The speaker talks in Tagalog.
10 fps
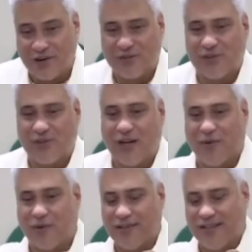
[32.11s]
gusto nila
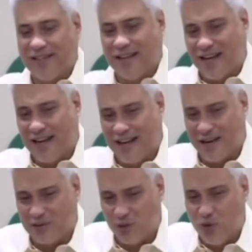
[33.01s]
pong
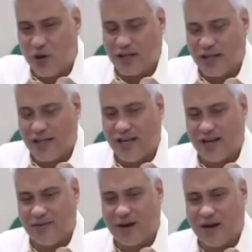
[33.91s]
uh, tulungan ng
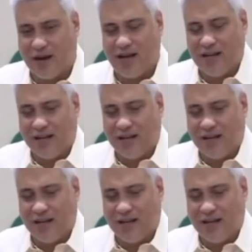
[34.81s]
kanilang mga